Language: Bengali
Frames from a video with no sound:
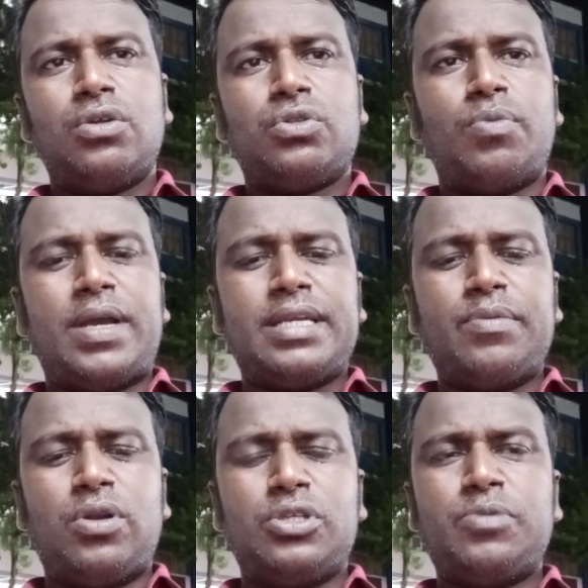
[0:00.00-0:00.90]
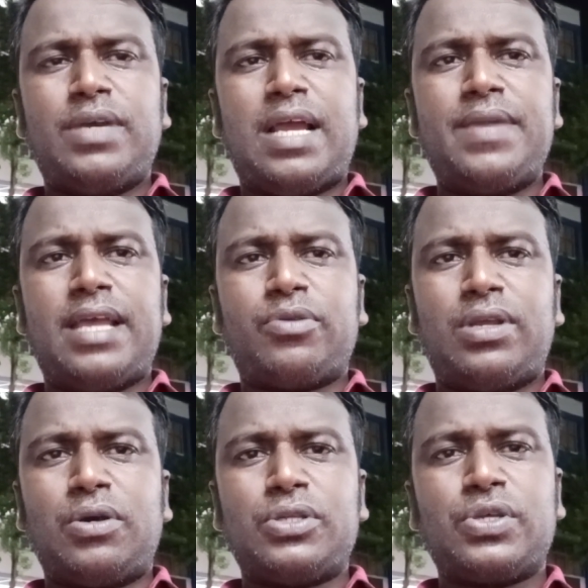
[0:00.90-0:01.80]
তো ভাইটি বললো যে ভাই আমি এতটা
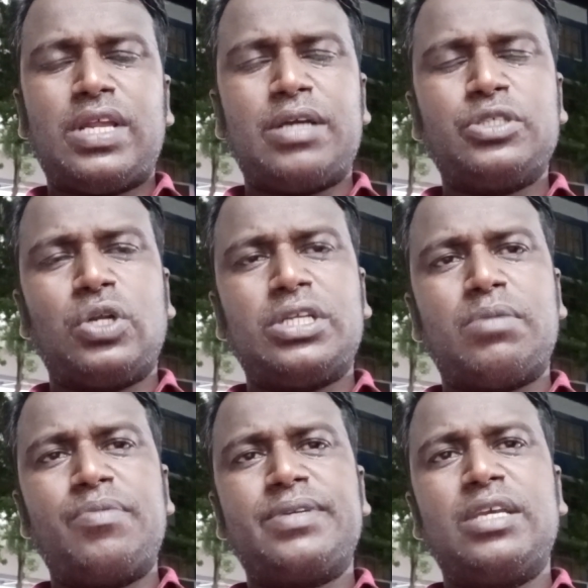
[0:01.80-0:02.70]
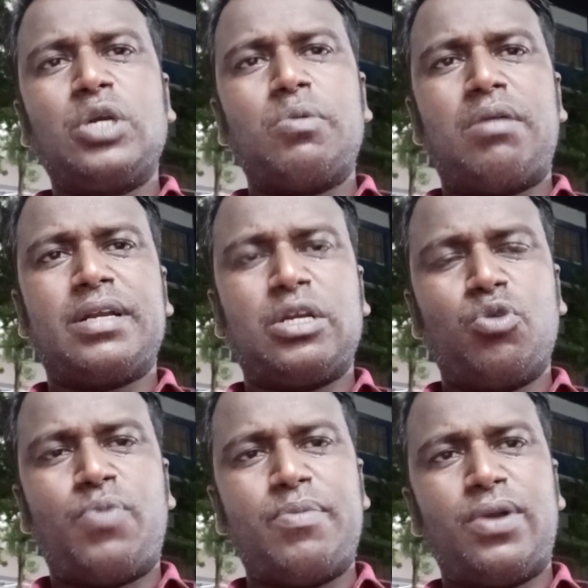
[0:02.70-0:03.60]
খরচ করে এখন চলে যাবো আমি কী করবো আমাকে একটা
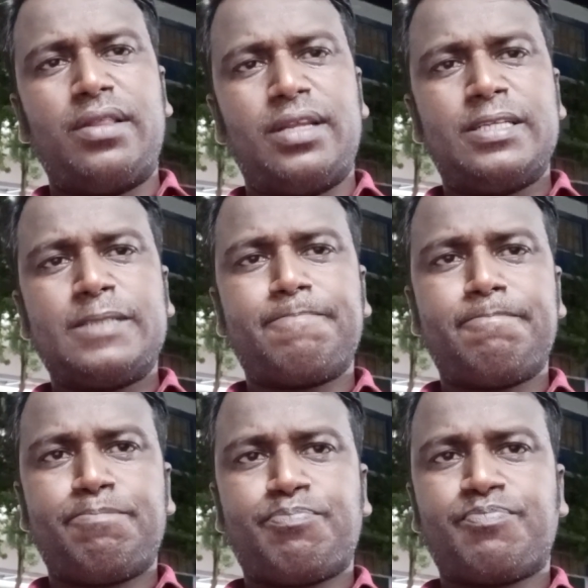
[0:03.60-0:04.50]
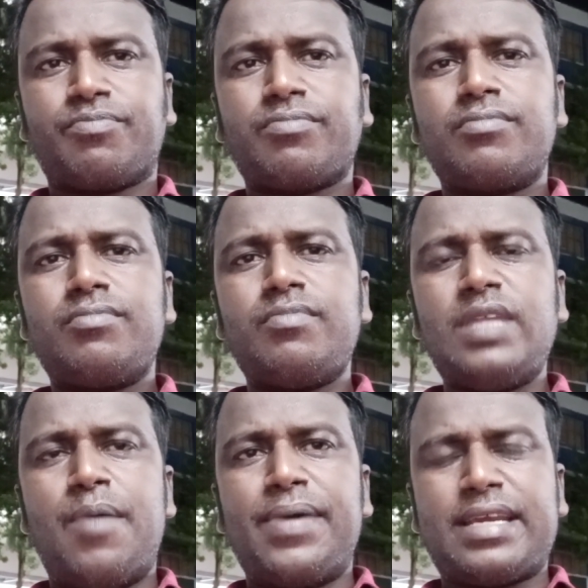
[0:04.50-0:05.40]
উপায় বলে দেন
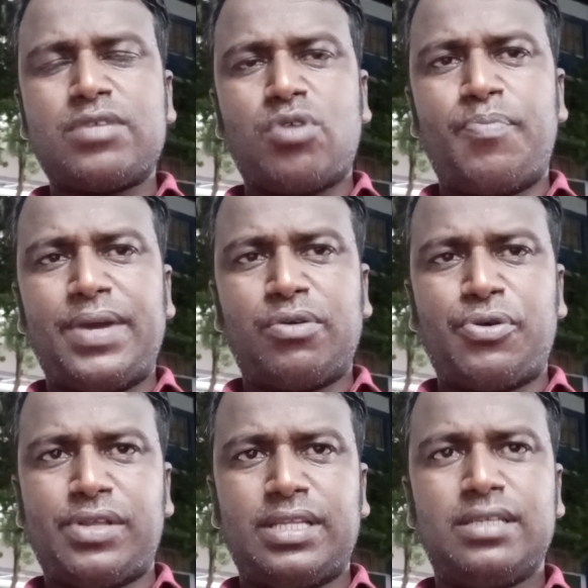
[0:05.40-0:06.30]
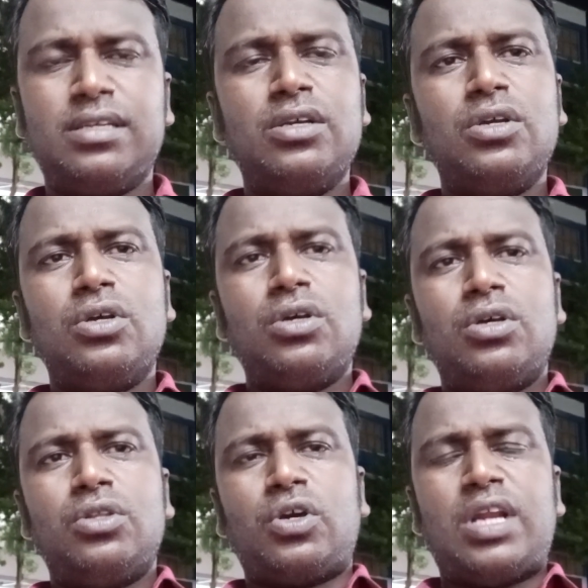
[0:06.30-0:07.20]
আমাকে একটা কোম্পানি খুঁজে দেন
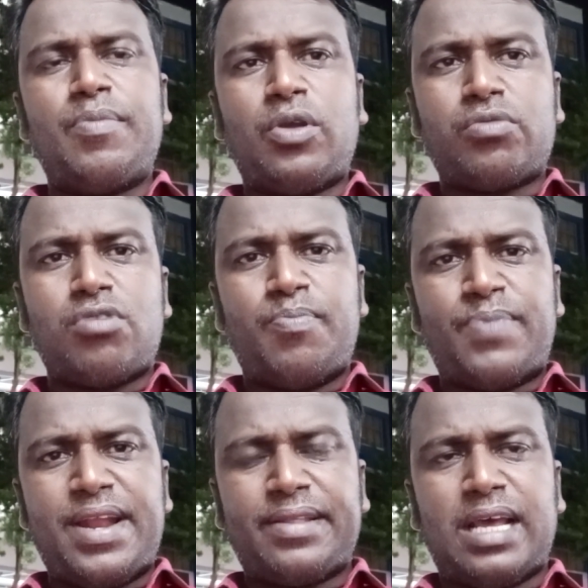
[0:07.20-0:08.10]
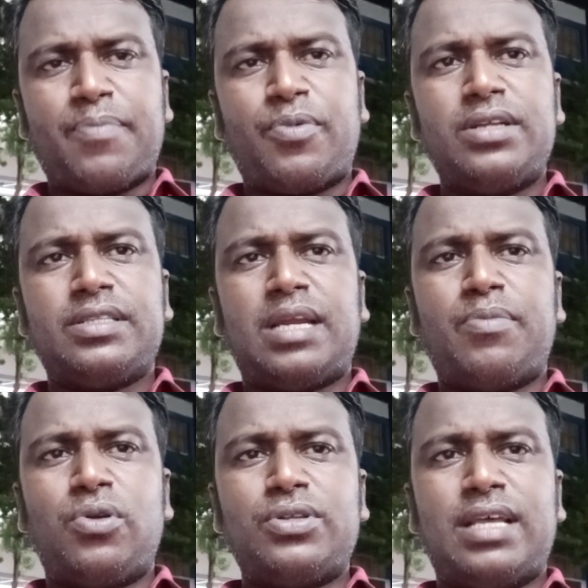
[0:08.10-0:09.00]
তখন আমি একটা কোম্পানির সাথে আলাপ করি তারা
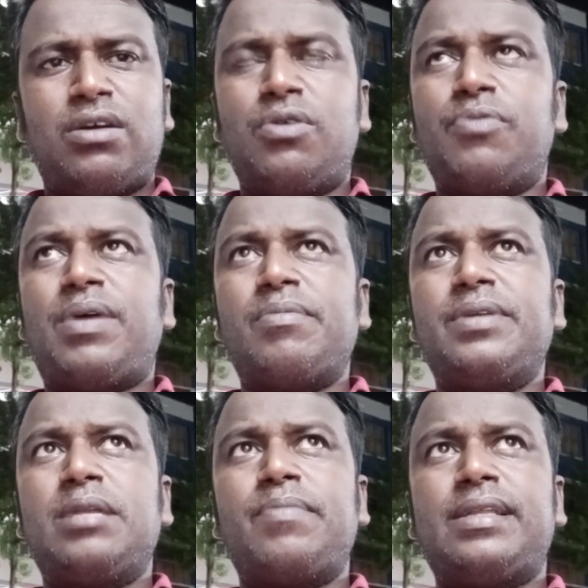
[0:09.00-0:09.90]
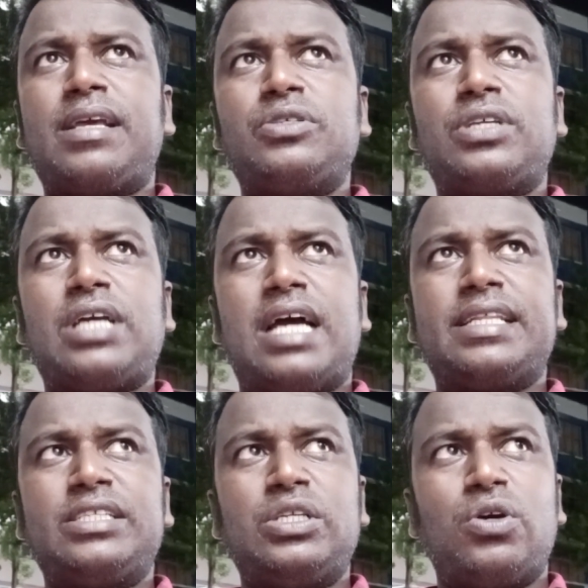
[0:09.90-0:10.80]
বললো দেখো পারমিটের মেয়াদ একুশ থেকে
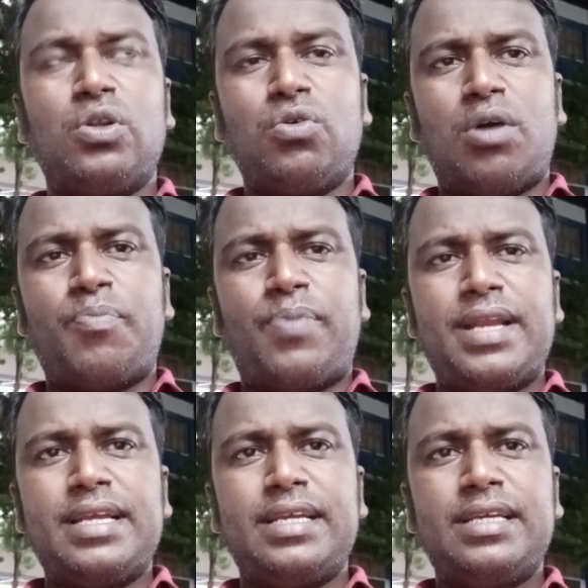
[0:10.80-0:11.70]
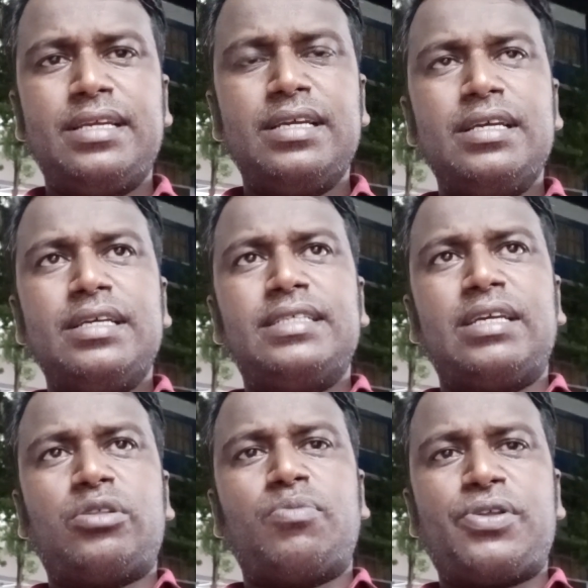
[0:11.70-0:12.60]
আঠাশ দিন হলো কোম্পানি
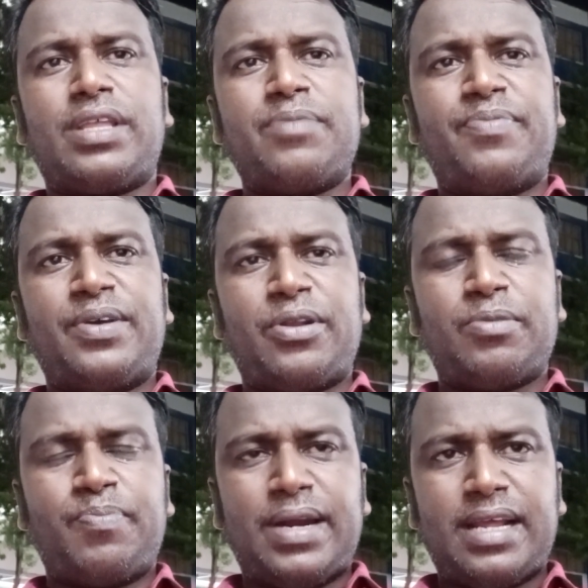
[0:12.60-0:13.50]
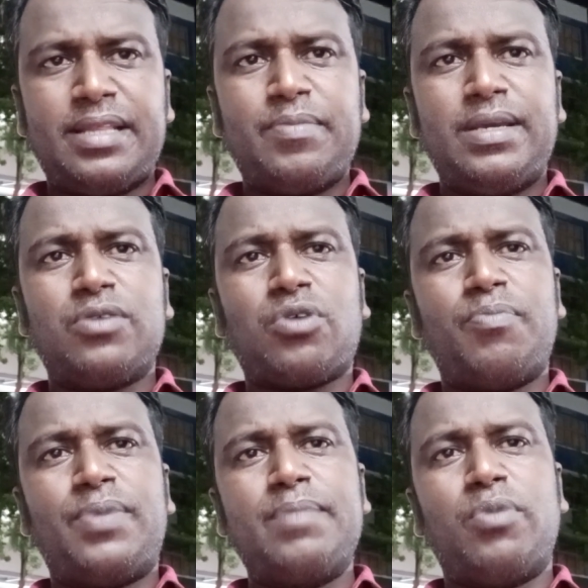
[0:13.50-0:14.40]
যেহেতু বসে তাকে ফেরত পাঠিয়ে দিবে এন
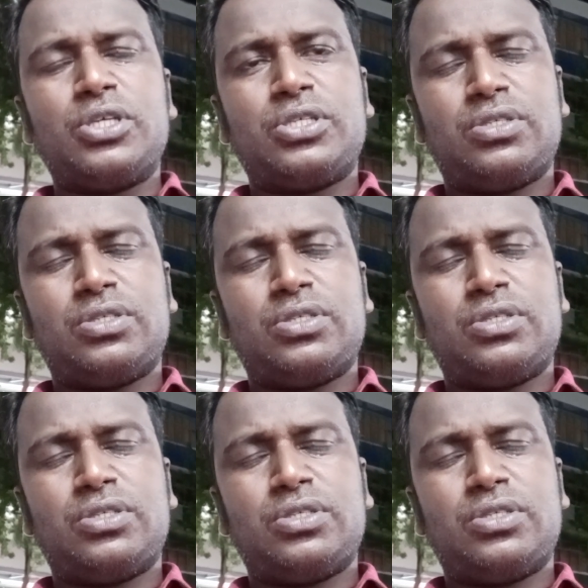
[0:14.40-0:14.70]
কোম্পানি বস